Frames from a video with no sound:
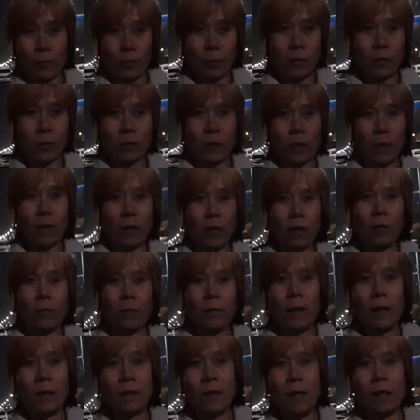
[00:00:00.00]
po tayo
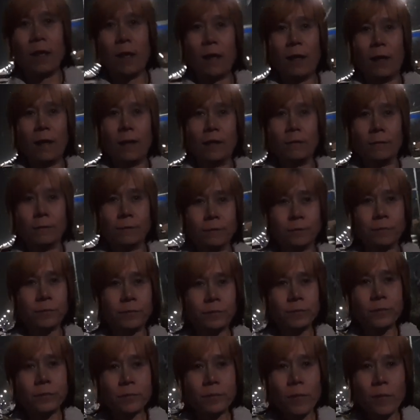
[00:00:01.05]
but and
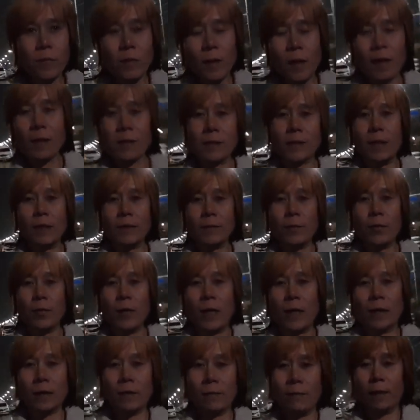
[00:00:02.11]
salat po
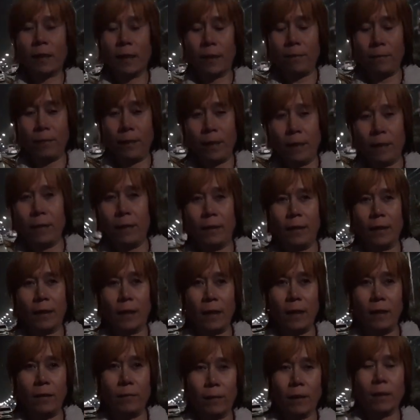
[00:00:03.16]
natin mga kaibigan na
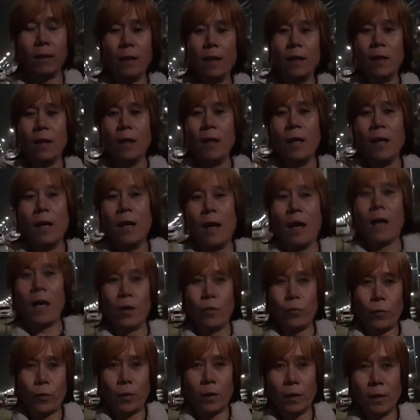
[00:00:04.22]
nag-email I
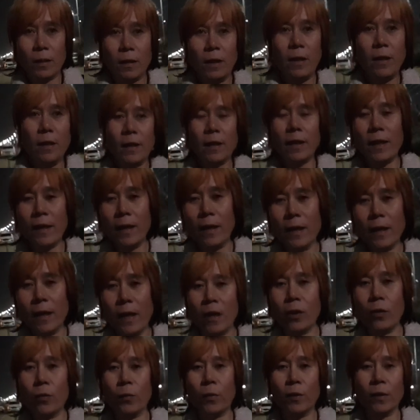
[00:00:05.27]
will
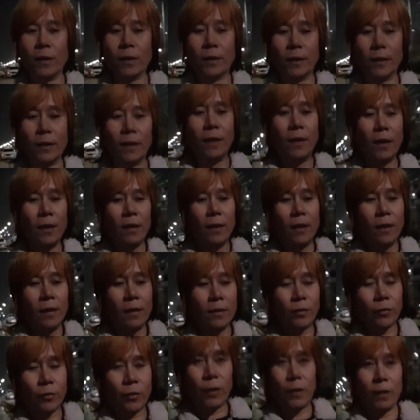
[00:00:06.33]
I will
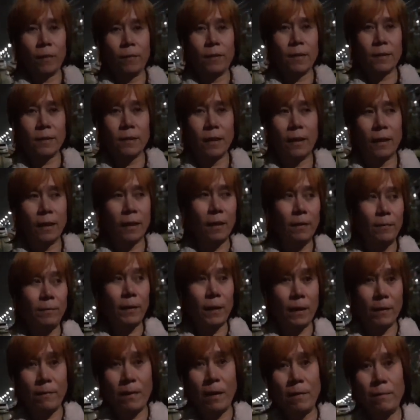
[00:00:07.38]
try the best I can
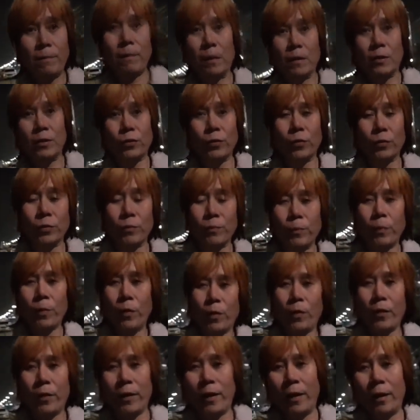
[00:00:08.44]
para makapag-shoot
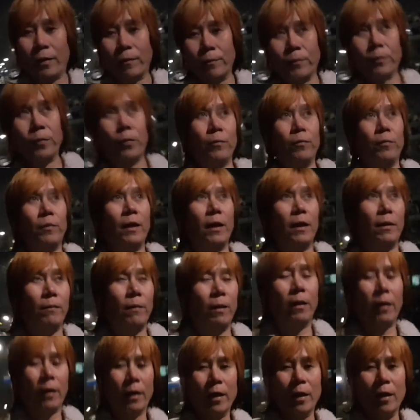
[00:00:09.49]
po ng
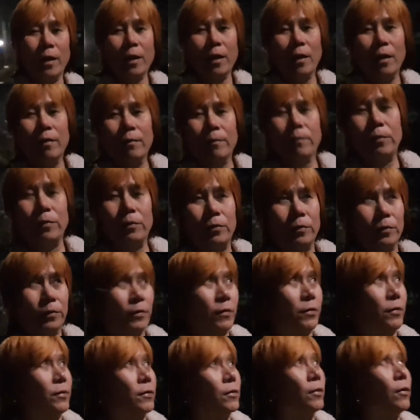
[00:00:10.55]
problemang
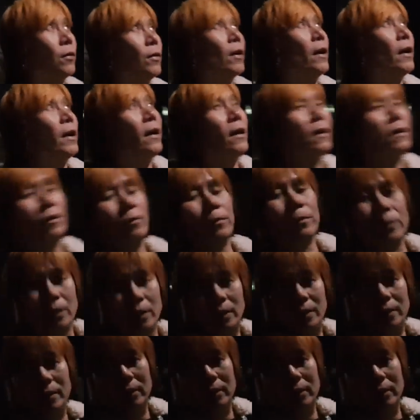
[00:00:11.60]
puso kay ganda po ng